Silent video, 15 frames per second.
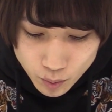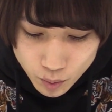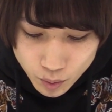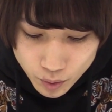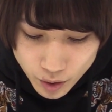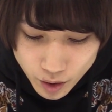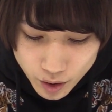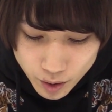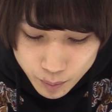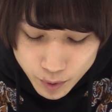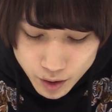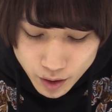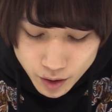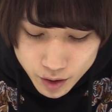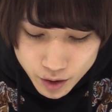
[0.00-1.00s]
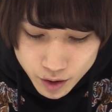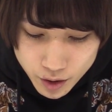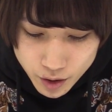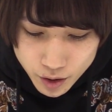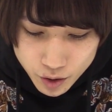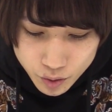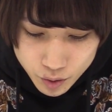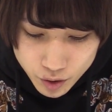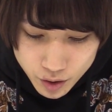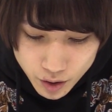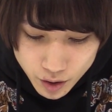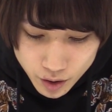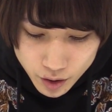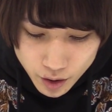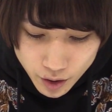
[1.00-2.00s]
をなんかやっぱ探して一緒に連
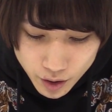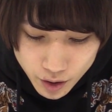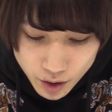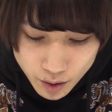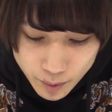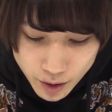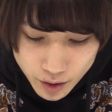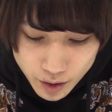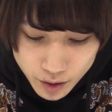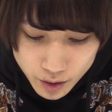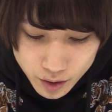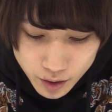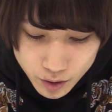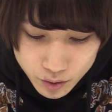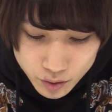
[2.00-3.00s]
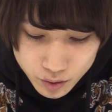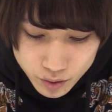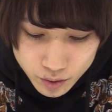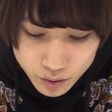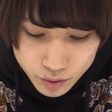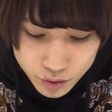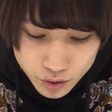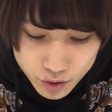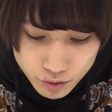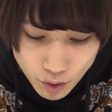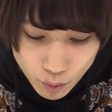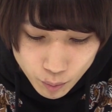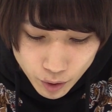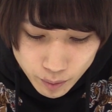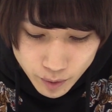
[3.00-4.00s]
れて行ってあげなきゃダメかなっていうふうに
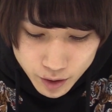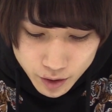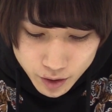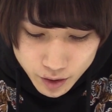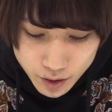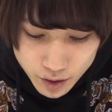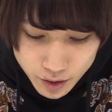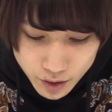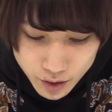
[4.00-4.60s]
は思います